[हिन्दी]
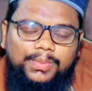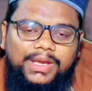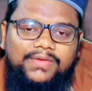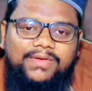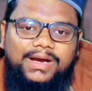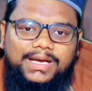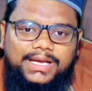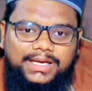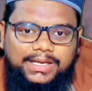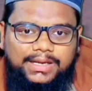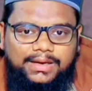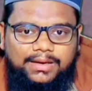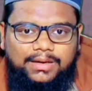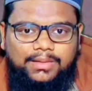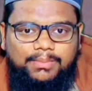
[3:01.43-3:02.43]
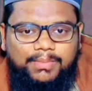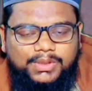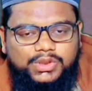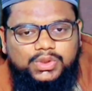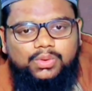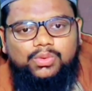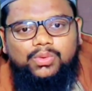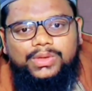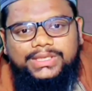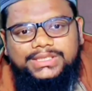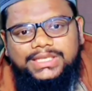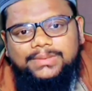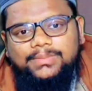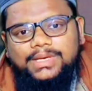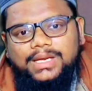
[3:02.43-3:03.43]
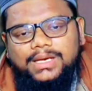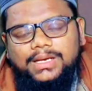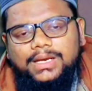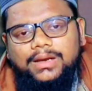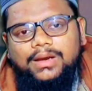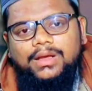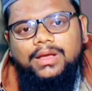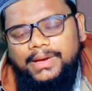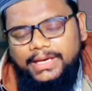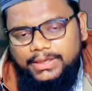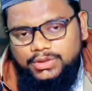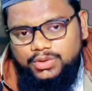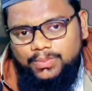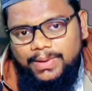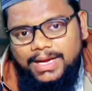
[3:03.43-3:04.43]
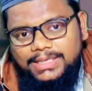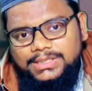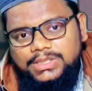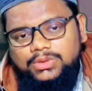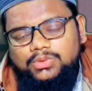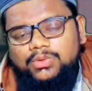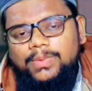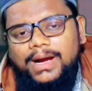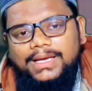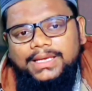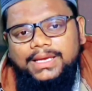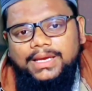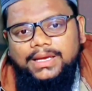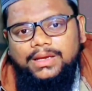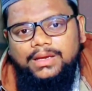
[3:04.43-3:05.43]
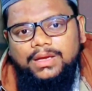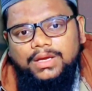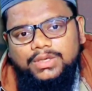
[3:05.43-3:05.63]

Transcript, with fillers: को बेवा कर कर बच्चों को यतीम कर कर हमारे जो बाज़ हिंदू भाई हैं